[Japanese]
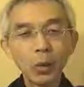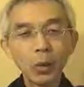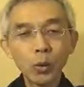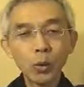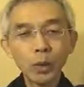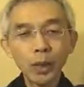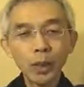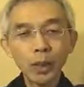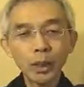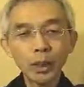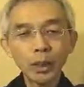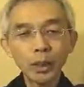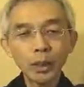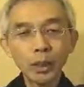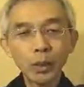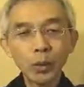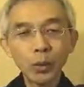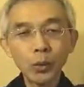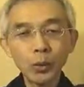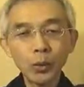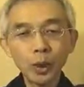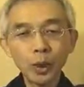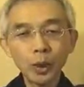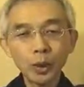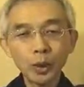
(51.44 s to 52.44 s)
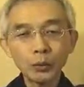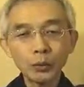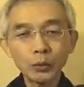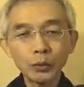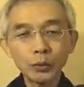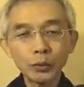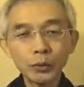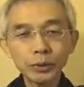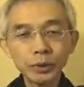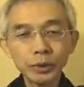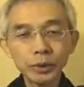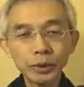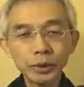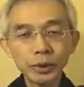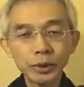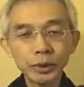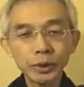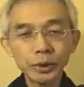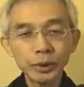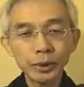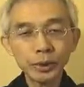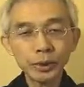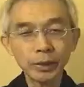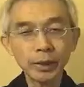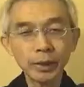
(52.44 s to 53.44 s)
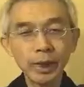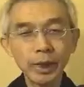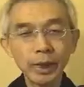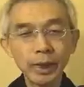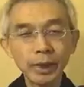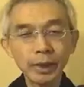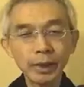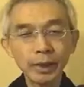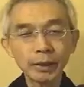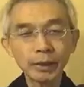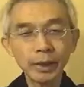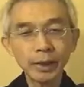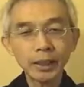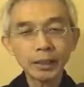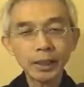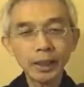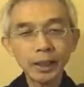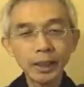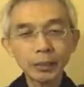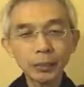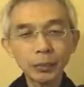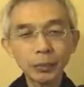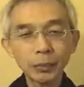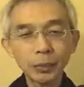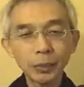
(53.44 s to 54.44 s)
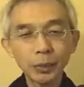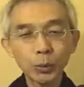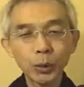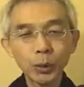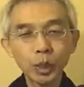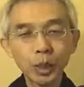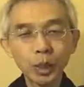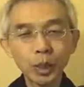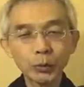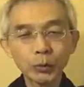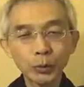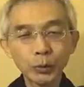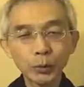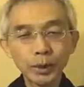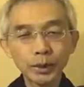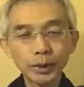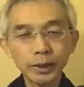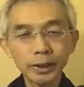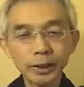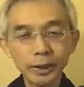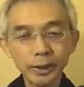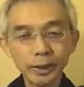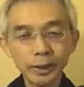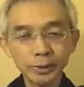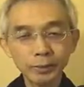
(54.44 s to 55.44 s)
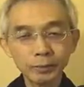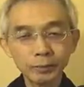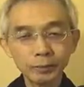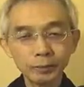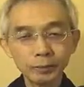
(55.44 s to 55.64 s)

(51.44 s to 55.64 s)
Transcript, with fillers: おかげおかげの信心ではありがたい心は育たない。